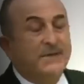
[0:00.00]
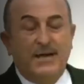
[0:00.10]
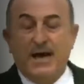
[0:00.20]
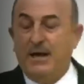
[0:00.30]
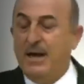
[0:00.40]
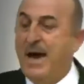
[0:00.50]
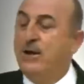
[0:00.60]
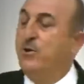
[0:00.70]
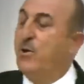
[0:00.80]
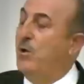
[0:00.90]
sene her
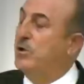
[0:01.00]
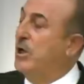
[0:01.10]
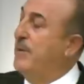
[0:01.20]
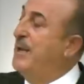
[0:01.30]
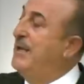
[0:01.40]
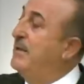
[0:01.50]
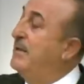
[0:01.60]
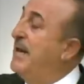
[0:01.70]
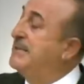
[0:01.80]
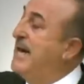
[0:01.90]
ülke olduğu gibi
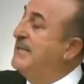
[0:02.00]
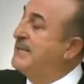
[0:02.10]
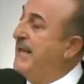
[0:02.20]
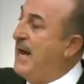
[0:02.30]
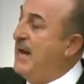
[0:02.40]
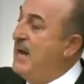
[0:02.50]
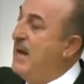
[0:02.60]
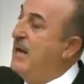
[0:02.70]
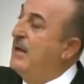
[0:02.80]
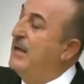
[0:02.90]
geçen sene
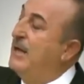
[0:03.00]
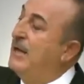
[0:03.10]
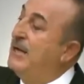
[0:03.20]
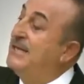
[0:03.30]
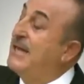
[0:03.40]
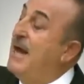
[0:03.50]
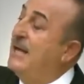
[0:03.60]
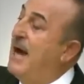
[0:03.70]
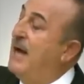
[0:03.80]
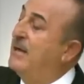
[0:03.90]
e,
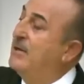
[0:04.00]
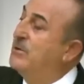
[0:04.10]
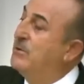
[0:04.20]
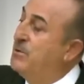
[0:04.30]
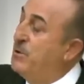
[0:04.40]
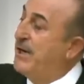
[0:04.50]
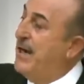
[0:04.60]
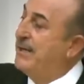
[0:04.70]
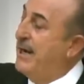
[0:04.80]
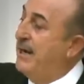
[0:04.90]
İtalya
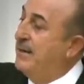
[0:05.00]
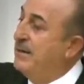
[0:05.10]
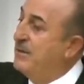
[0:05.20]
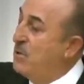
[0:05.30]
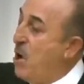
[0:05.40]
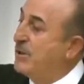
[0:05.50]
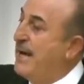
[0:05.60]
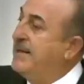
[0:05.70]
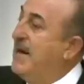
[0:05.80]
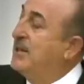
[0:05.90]
Türkiye'de
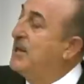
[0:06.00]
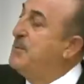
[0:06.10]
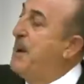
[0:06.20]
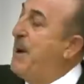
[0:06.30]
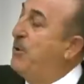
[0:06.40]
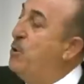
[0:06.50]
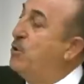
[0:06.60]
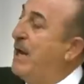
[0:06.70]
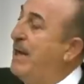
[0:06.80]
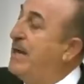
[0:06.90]
doğrudan yatırım yapan
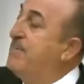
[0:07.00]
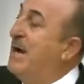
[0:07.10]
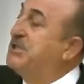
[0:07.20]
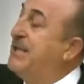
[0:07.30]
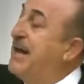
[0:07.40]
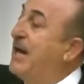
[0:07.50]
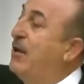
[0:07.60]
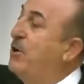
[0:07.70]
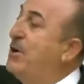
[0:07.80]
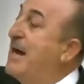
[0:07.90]
ülkelerin başına
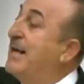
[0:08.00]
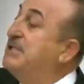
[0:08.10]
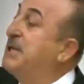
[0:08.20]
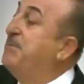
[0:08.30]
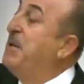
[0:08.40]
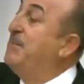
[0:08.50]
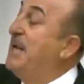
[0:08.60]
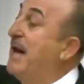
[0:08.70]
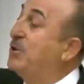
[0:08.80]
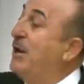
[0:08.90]
geliyor. Yaklaşık 1
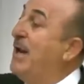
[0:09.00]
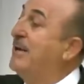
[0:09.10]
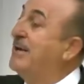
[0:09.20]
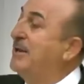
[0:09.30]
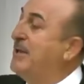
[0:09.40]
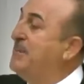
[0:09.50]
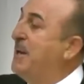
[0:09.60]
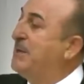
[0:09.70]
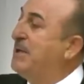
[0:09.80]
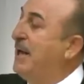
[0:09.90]
milyar dolarlık yatırım
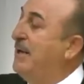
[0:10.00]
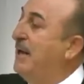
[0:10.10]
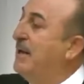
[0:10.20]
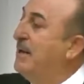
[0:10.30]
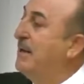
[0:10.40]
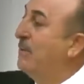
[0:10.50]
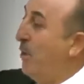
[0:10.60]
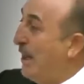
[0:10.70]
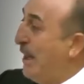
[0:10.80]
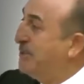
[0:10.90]
yaptı İtalya.
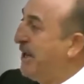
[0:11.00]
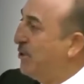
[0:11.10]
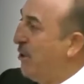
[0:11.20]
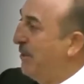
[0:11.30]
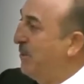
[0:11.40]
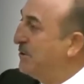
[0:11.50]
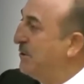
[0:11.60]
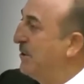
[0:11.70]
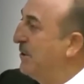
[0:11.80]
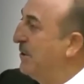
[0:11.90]
Ona da bir şey diyor muyuz?
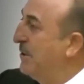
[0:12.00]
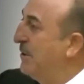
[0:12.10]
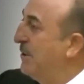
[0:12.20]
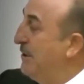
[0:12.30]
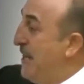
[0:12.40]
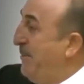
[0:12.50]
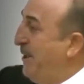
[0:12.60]
Niye